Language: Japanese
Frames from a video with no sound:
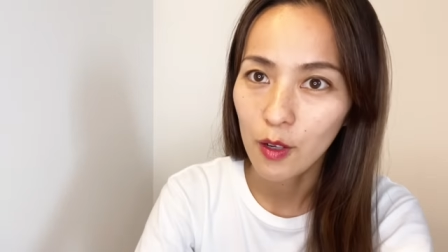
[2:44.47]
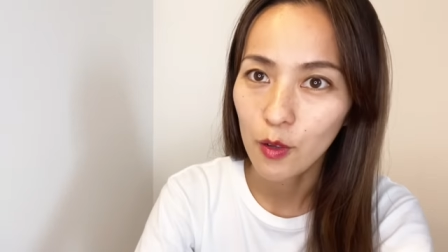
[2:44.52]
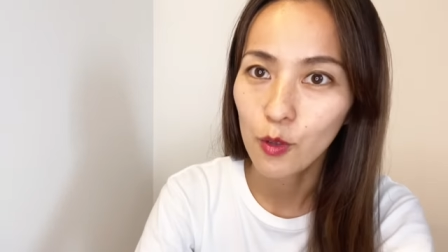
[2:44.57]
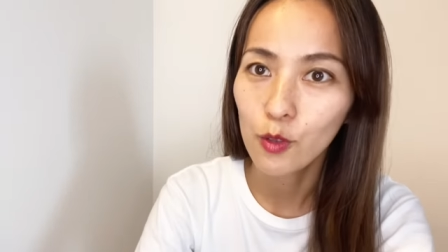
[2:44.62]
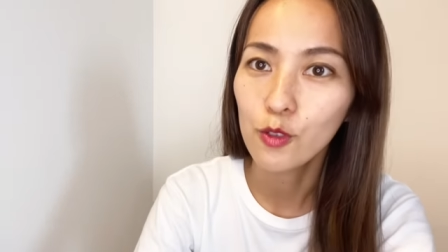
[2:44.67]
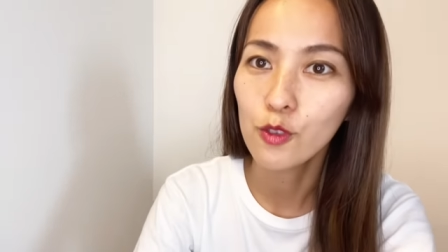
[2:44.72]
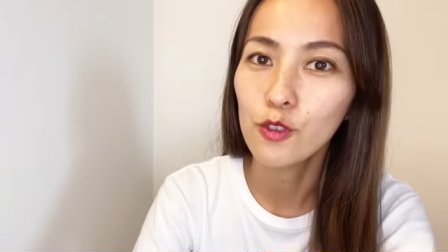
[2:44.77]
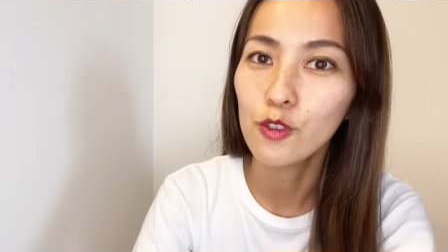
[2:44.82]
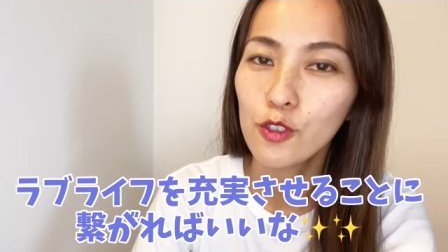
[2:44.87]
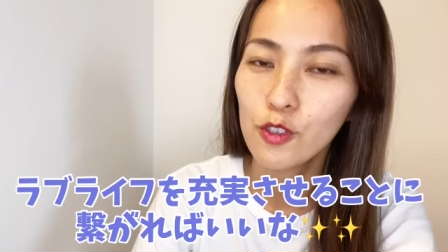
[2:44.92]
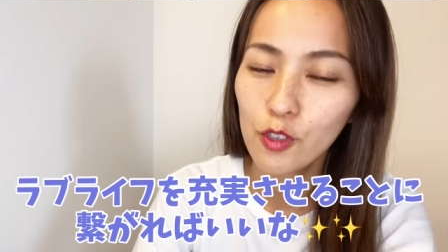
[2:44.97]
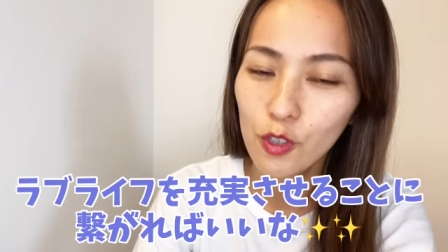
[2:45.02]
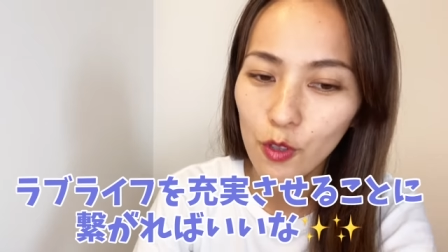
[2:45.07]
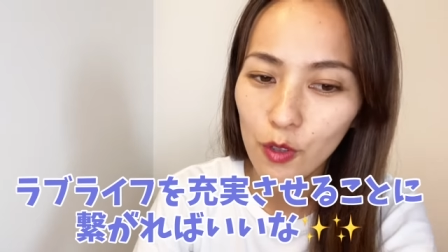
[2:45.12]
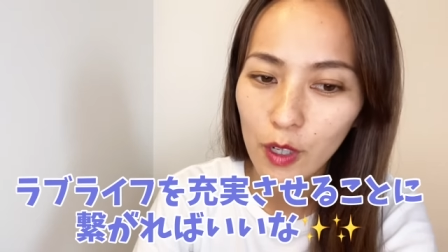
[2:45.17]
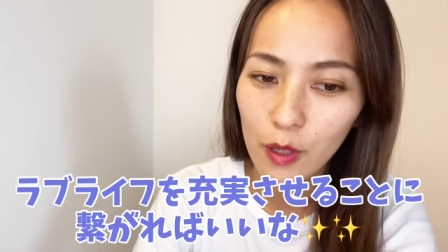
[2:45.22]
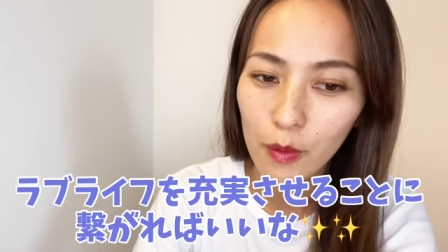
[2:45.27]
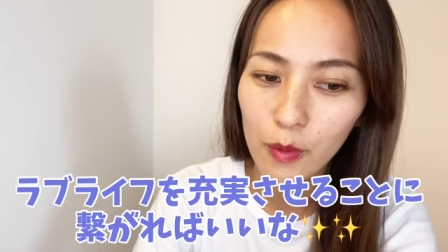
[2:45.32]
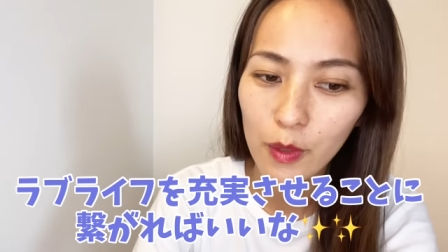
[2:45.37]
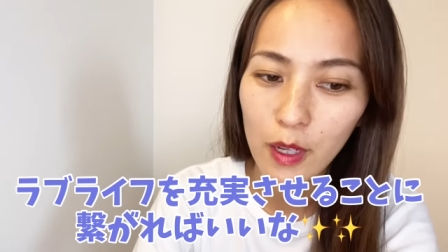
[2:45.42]
ご夫婦
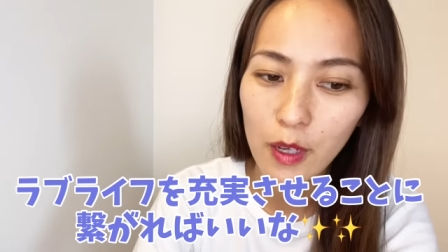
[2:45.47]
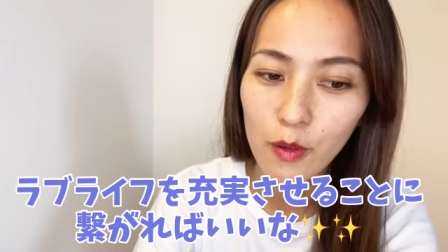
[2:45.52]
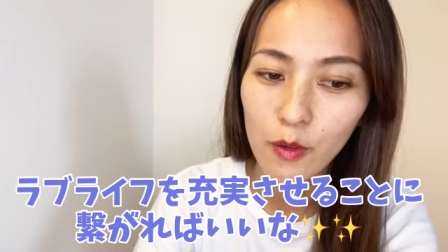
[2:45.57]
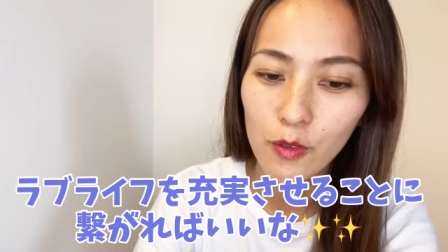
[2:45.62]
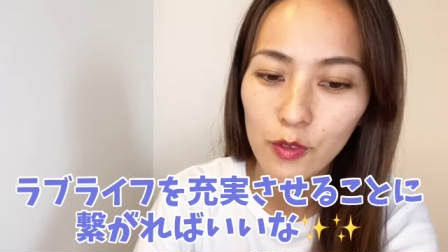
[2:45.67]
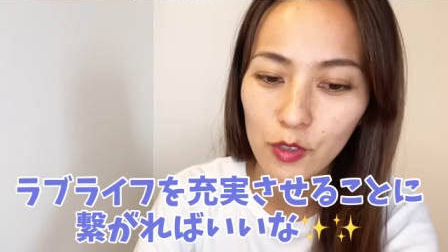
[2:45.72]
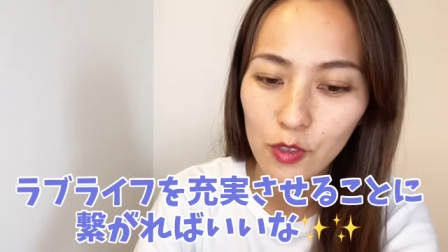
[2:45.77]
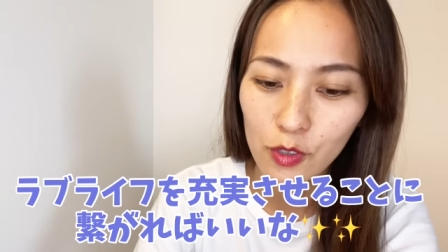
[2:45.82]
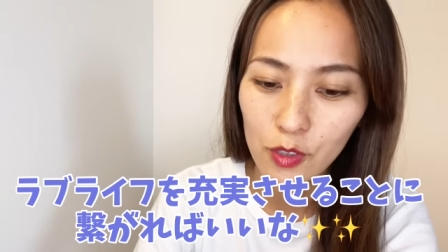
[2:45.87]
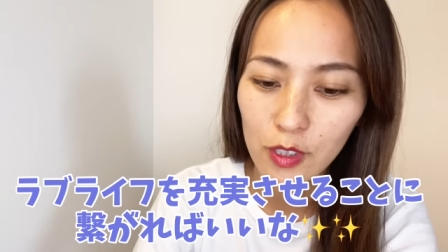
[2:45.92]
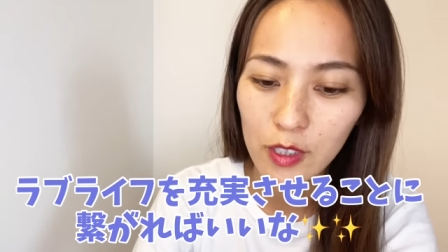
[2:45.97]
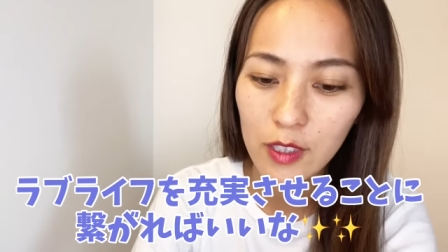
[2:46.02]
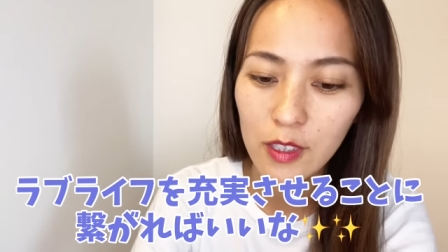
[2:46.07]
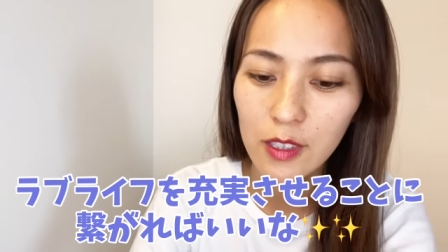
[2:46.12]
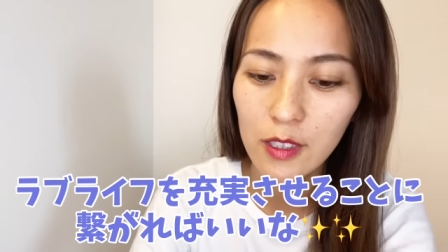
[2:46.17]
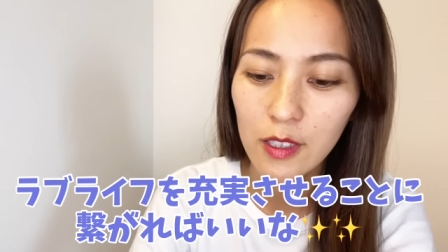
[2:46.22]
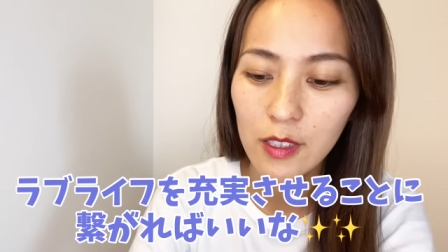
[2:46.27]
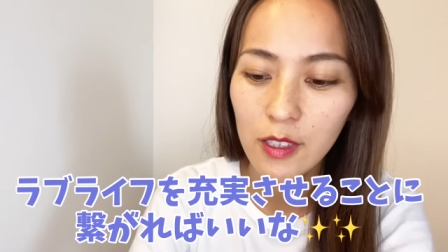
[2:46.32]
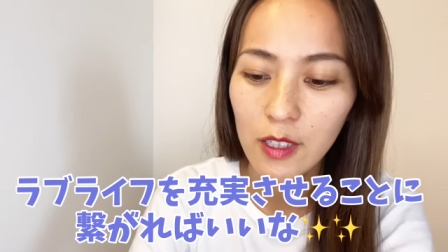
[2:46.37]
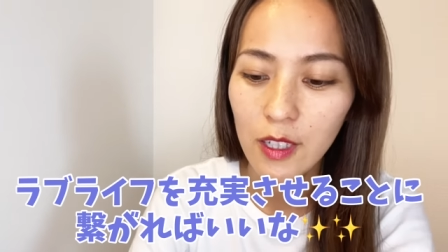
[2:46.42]
のラブライフを充
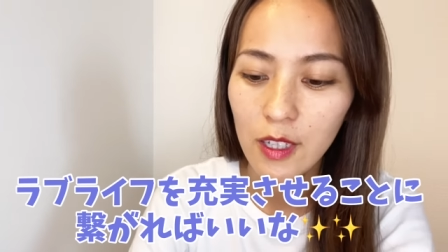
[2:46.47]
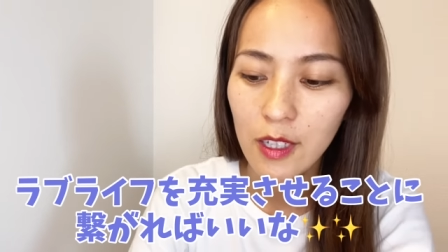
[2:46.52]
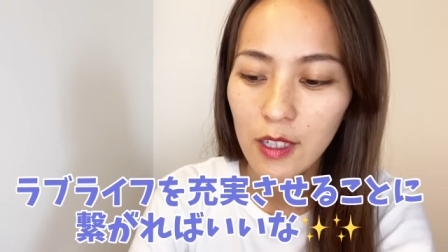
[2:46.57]
実